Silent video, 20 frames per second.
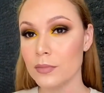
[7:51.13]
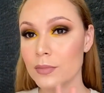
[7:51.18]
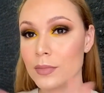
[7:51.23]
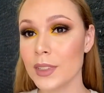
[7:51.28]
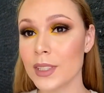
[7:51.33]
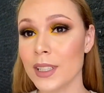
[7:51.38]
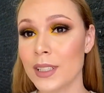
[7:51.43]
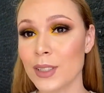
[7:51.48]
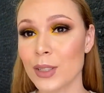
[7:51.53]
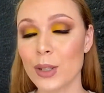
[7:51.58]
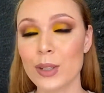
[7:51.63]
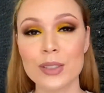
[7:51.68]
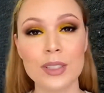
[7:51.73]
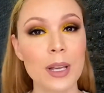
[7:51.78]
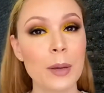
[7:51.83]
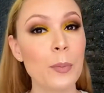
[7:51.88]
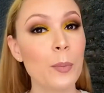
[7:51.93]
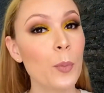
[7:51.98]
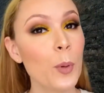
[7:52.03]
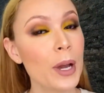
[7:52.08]
Entonces,
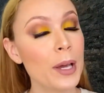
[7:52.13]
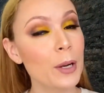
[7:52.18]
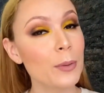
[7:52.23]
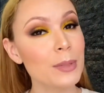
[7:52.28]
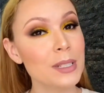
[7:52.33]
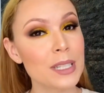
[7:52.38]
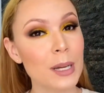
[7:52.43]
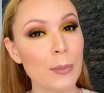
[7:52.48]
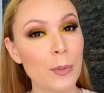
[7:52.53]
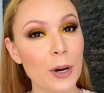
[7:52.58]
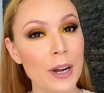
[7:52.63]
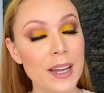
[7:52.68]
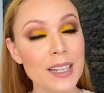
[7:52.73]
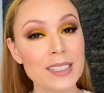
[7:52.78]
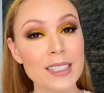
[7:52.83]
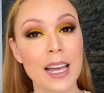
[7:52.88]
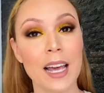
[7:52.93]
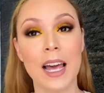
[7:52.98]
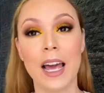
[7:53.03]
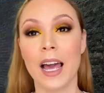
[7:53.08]
bueno, mis amores,
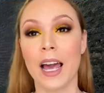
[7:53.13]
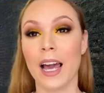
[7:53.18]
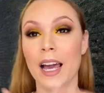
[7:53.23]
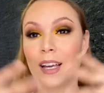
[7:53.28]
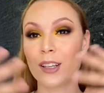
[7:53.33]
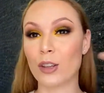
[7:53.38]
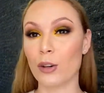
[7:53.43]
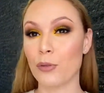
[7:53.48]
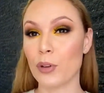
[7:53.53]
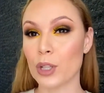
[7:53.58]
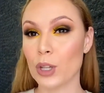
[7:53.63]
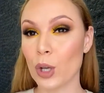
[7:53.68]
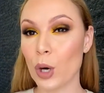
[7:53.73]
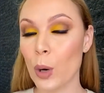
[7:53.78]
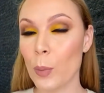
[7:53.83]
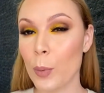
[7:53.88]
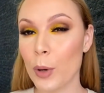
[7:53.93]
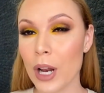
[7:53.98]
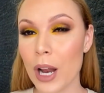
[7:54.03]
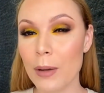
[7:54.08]
esto fue
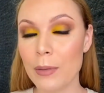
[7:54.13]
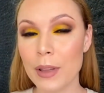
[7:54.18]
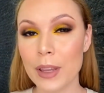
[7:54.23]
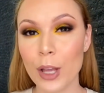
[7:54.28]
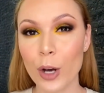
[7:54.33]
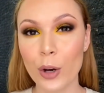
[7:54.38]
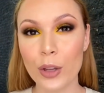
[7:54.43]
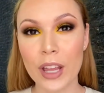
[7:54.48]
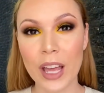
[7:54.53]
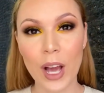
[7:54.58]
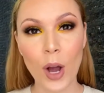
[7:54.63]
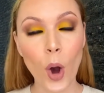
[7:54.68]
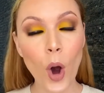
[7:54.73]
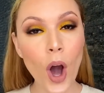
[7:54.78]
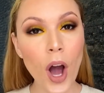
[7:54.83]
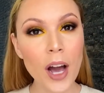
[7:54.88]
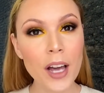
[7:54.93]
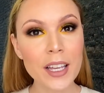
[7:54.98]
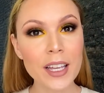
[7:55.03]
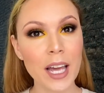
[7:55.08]
todo por el video de
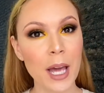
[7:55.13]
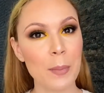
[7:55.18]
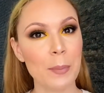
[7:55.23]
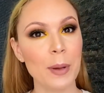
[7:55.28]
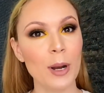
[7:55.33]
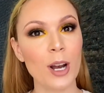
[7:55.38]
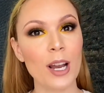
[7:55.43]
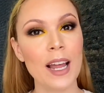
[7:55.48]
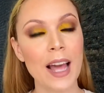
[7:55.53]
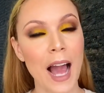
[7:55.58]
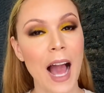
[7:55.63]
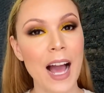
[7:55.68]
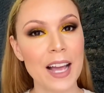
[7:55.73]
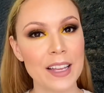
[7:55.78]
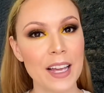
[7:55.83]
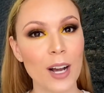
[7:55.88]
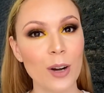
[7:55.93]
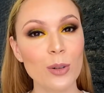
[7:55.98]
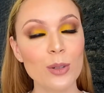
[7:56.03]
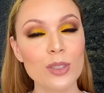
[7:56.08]
hoy. Espero les
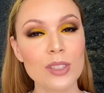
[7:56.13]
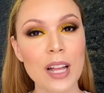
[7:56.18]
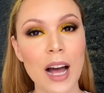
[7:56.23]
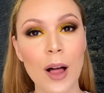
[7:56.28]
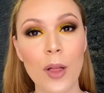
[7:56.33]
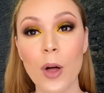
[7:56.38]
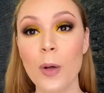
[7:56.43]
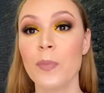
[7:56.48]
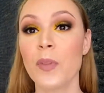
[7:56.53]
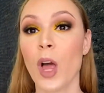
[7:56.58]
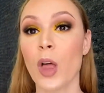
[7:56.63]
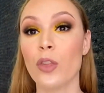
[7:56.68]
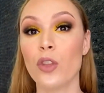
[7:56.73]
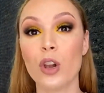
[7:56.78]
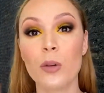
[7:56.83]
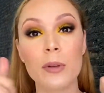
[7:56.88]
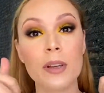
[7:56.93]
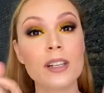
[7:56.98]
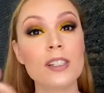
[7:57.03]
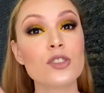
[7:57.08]
haya gustado. No
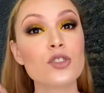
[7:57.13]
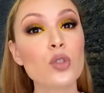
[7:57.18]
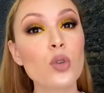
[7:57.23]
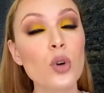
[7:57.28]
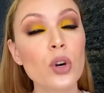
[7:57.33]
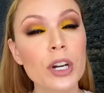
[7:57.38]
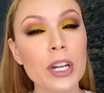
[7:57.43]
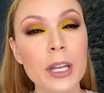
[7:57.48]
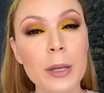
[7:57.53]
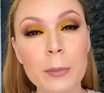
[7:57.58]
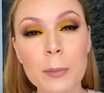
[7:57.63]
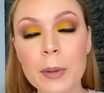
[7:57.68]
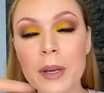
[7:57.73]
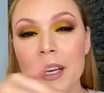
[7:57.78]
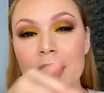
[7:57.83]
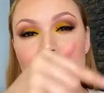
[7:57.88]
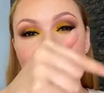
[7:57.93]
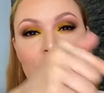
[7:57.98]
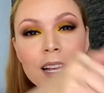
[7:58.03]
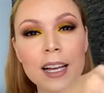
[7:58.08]
olviden
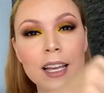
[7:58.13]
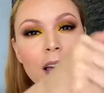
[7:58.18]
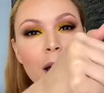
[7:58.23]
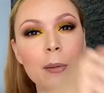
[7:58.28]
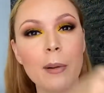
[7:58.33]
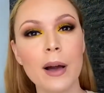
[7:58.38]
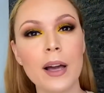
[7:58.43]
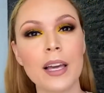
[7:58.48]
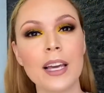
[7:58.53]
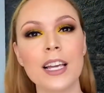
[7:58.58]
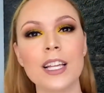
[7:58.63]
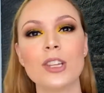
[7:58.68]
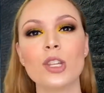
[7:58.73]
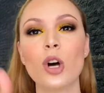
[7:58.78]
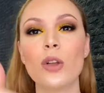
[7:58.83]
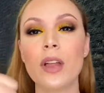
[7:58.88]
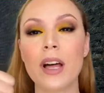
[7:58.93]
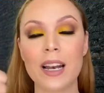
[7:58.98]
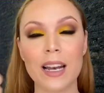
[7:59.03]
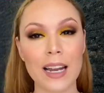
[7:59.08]
suscribirse aquí abajito,
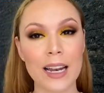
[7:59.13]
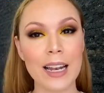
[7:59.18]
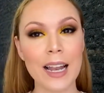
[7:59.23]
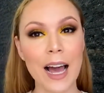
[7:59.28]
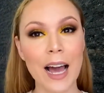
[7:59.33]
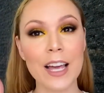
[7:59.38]
darle like,